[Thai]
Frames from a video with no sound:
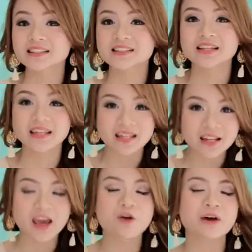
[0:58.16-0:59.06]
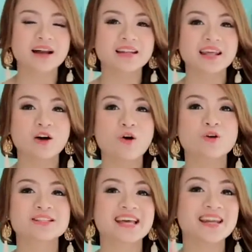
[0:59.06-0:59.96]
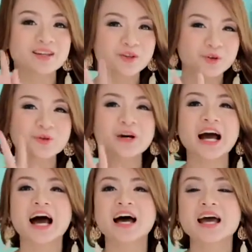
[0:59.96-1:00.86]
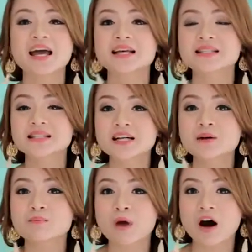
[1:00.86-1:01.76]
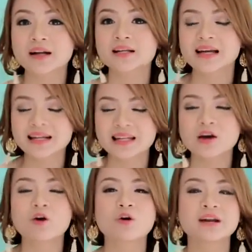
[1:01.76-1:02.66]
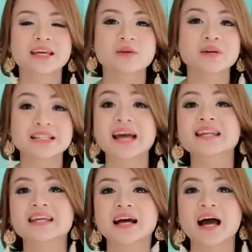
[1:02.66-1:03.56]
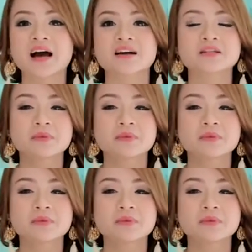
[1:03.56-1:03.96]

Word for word: คือ Intel Galileo Gen 2 ค่ะซึ่งบอร์ดกาลิเลโอในเวอร์ชันนี้นะคะ ก็จะ